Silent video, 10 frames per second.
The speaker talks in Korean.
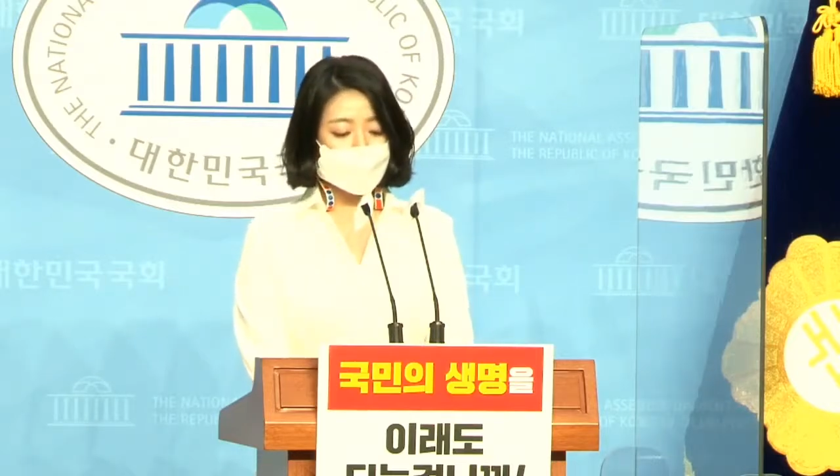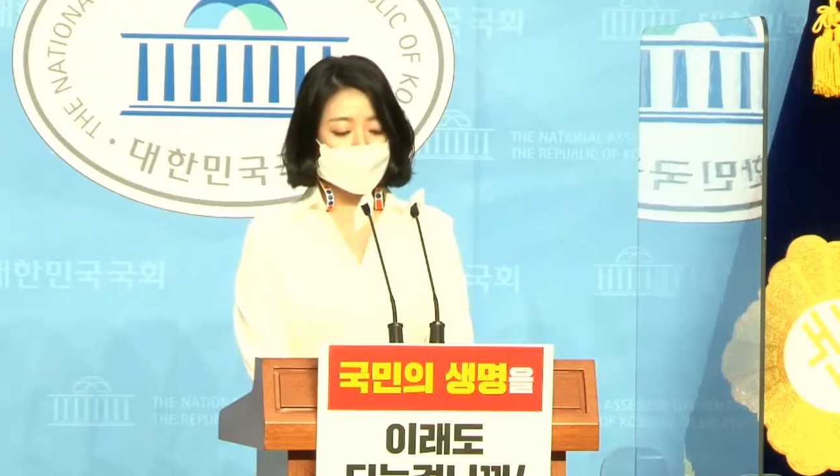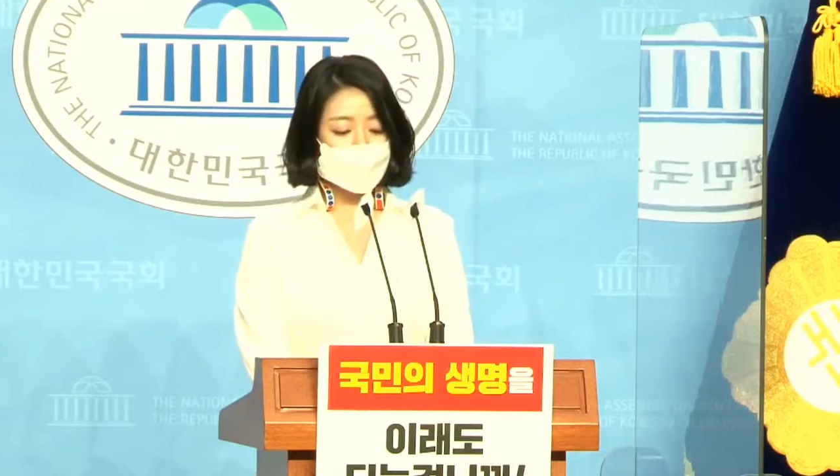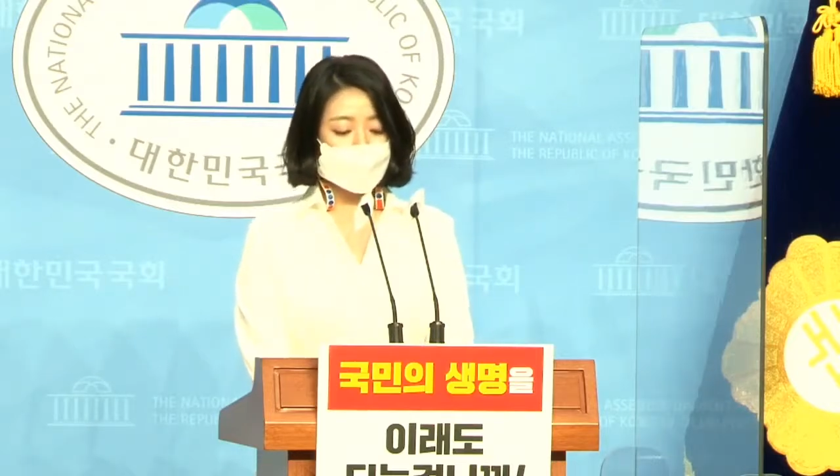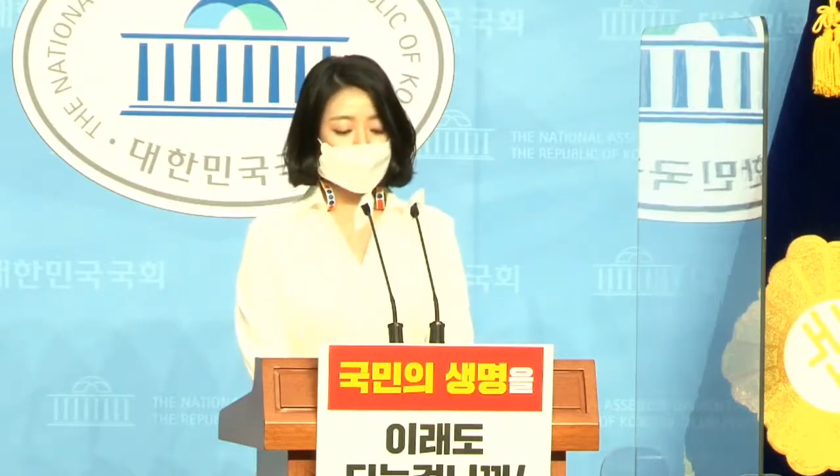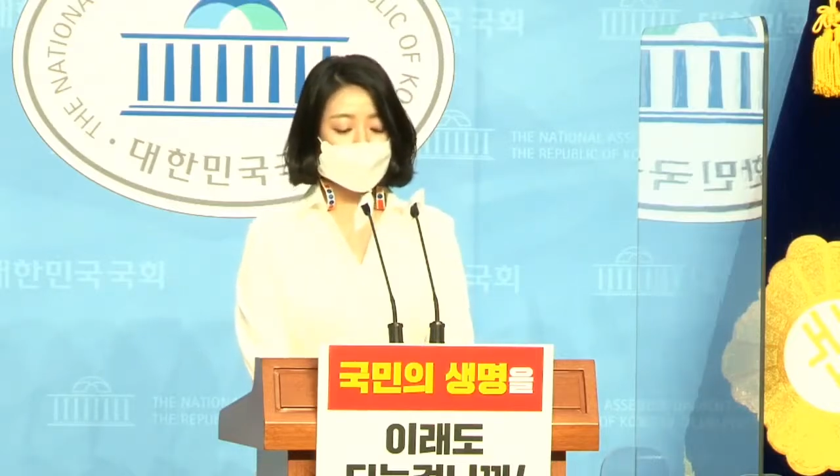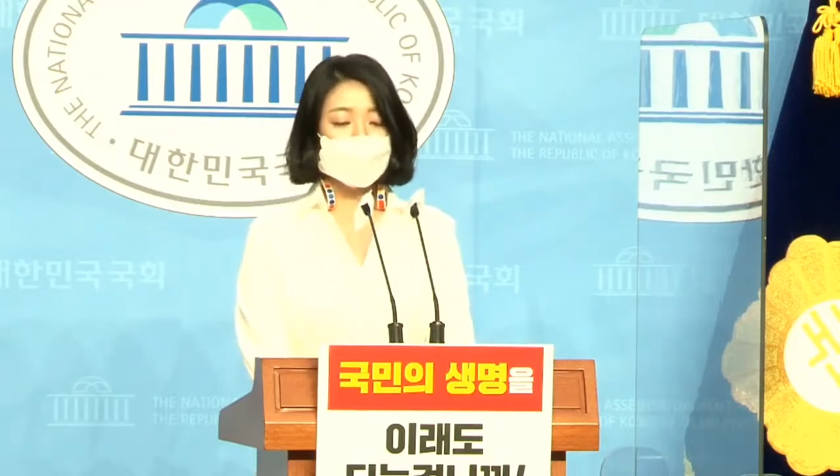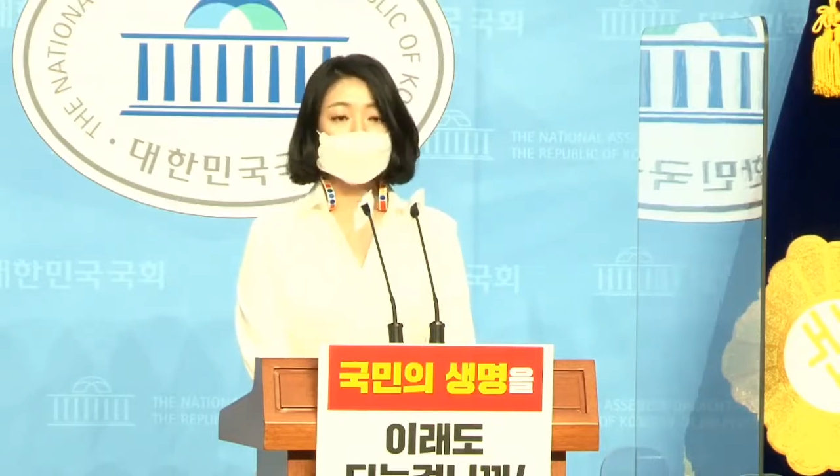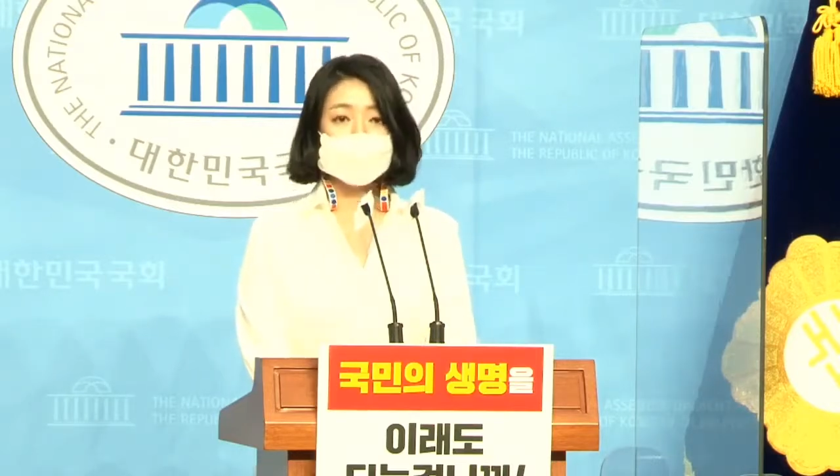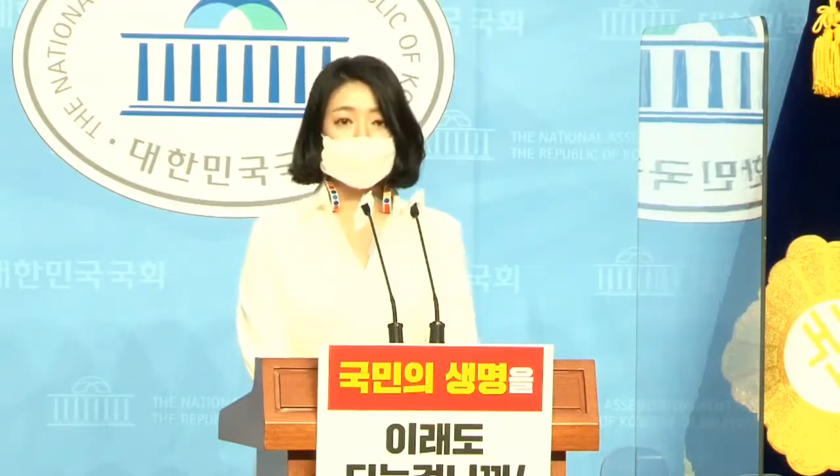철저히
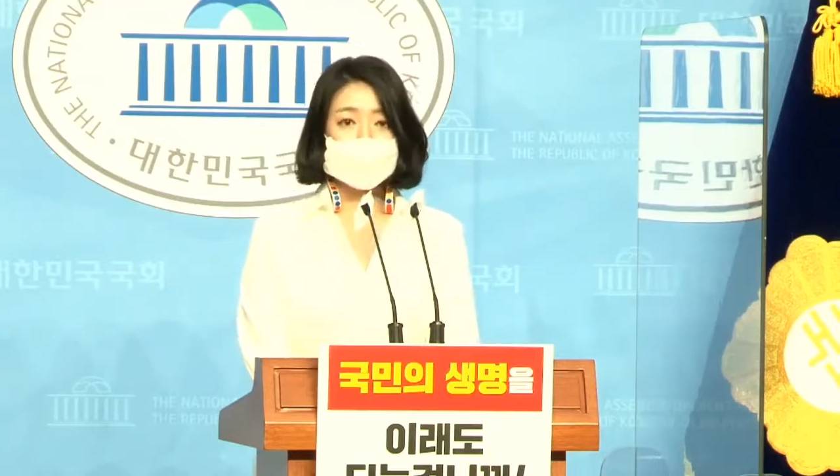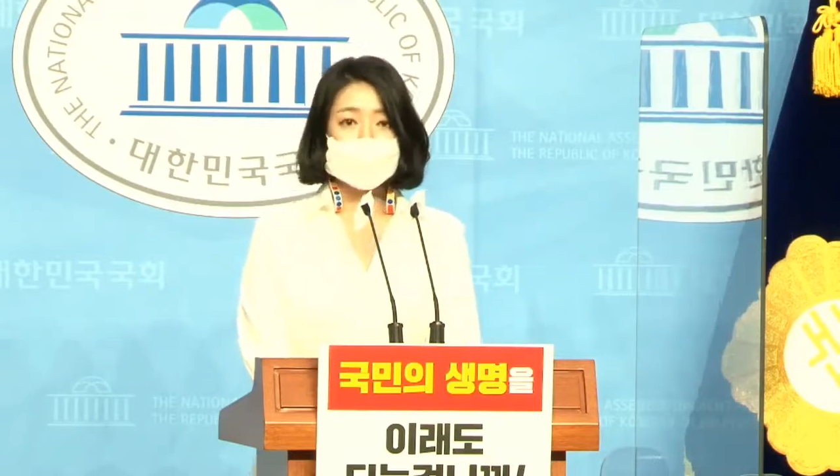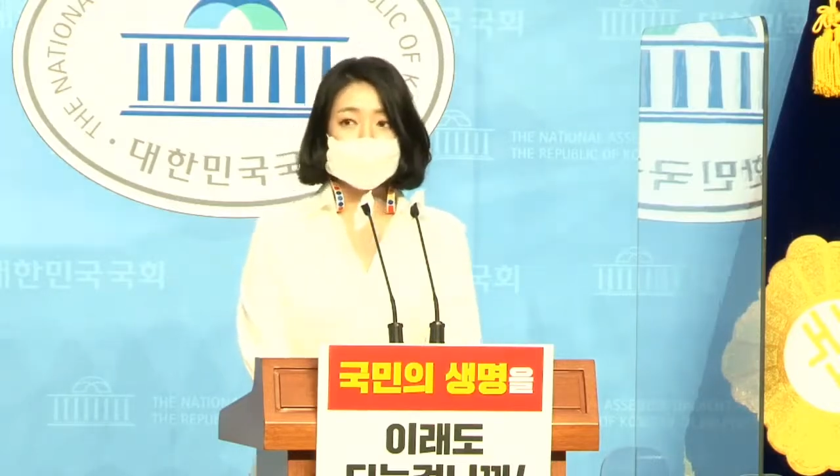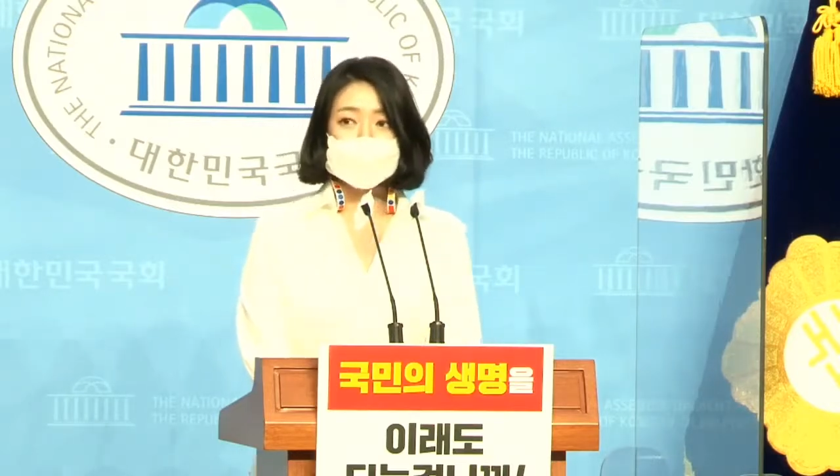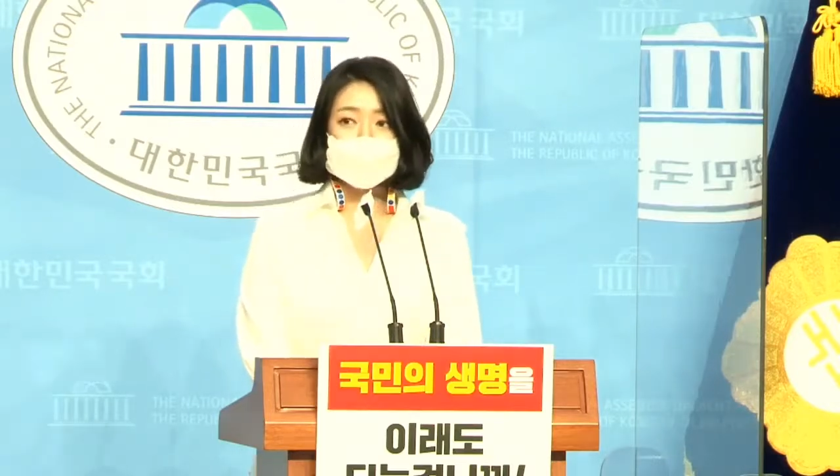규명해